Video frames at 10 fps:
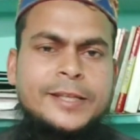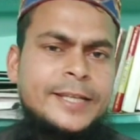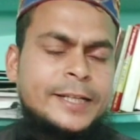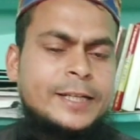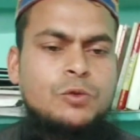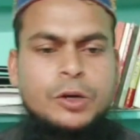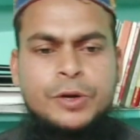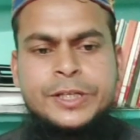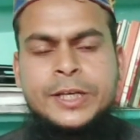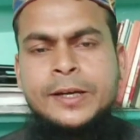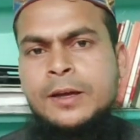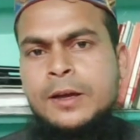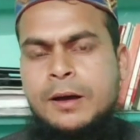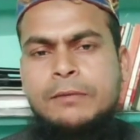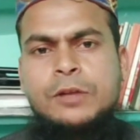হাদিসে একটি দোয়া রয়েছে
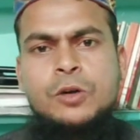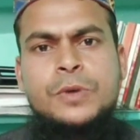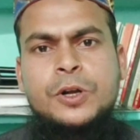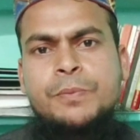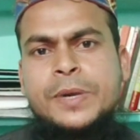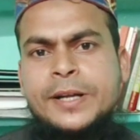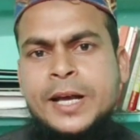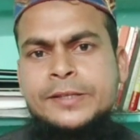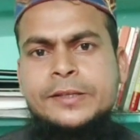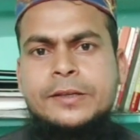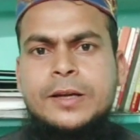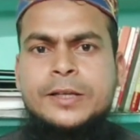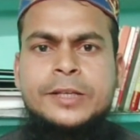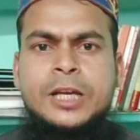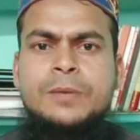আল্লাহ রব্বান্নাস
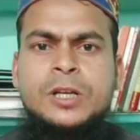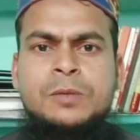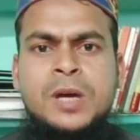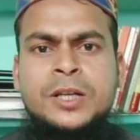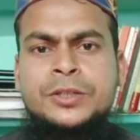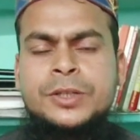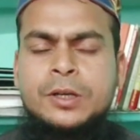আজ হিবিল বাস